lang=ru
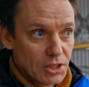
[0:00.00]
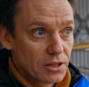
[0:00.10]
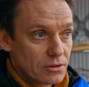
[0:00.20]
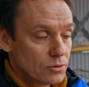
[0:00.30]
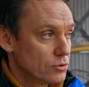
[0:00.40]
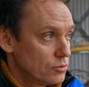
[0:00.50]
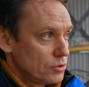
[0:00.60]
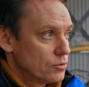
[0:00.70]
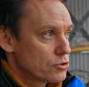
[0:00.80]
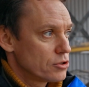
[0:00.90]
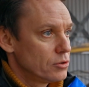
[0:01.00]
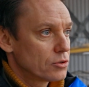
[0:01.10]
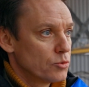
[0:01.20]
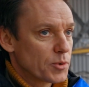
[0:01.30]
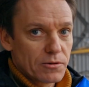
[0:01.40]
Да, ну и у него очень
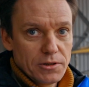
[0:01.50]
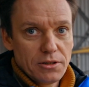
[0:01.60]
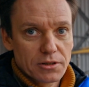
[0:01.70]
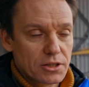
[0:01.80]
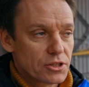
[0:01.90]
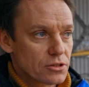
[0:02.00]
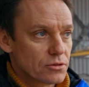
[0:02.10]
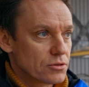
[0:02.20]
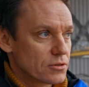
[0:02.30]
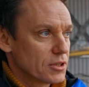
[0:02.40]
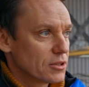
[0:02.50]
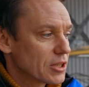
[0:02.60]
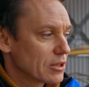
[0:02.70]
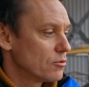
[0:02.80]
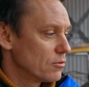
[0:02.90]
легкое управление, конечно. То есть я на
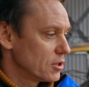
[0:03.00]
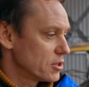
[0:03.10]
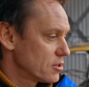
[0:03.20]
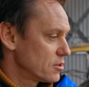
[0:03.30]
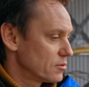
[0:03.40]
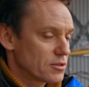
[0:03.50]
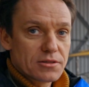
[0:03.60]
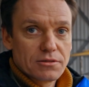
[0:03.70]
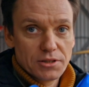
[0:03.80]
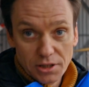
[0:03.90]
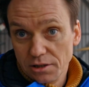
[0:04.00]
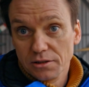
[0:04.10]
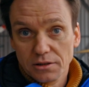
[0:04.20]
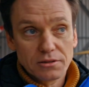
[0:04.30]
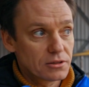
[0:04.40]
такого класса... По загрузке, с, да? Да,
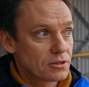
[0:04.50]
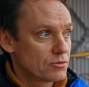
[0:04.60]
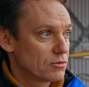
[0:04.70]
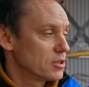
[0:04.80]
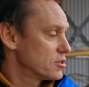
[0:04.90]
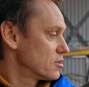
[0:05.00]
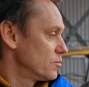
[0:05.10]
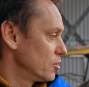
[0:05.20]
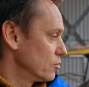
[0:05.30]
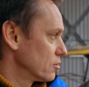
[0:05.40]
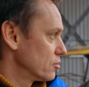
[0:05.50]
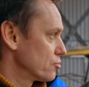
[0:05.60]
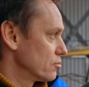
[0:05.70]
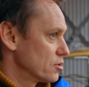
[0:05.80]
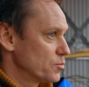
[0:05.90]
на, на такого класса самолетах
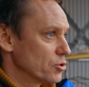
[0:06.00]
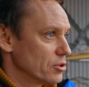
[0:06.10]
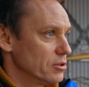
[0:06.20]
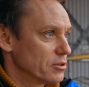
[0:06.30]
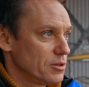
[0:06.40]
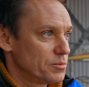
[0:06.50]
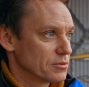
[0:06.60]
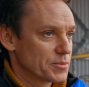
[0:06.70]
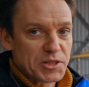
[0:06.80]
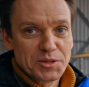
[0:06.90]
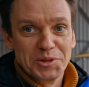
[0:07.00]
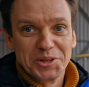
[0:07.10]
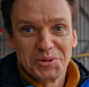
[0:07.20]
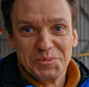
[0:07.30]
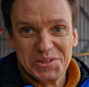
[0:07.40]
еще до сих пор не летал. Спасибо
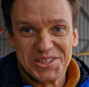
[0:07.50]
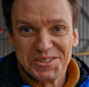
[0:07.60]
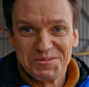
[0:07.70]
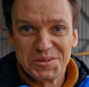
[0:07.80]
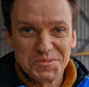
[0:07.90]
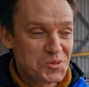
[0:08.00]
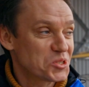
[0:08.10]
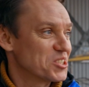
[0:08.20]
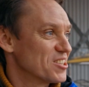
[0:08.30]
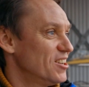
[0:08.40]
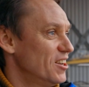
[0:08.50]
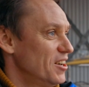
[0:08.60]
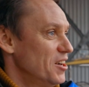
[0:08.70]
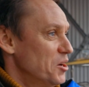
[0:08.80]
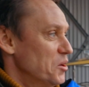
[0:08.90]
огромное за эту возможность.
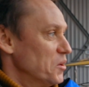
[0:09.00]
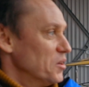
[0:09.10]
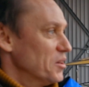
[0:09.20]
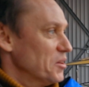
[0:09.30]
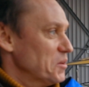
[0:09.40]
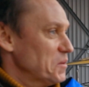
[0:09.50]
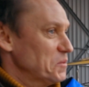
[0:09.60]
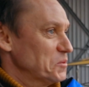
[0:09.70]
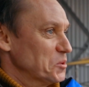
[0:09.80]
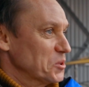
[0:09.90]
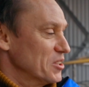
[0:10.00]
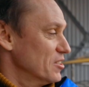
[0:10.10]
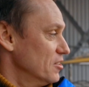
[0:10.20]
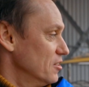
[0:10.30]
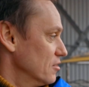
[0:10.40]
Да, вот,
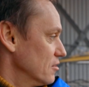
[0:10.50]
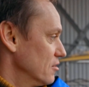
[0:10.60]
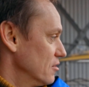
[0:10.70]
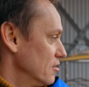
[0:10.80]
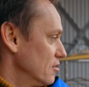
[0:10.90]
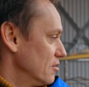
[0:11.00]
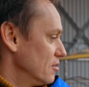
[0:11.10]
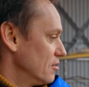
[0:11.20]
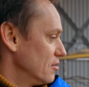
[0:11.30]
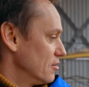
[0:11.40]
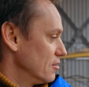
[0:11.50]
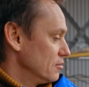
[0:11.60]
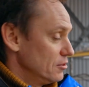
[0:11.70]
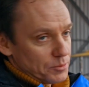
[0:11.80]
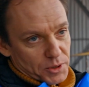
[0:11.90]
и э,
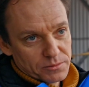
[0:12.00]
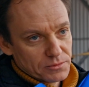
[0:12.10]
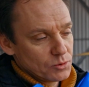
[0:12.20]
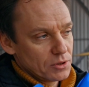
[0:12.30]
я прям, ну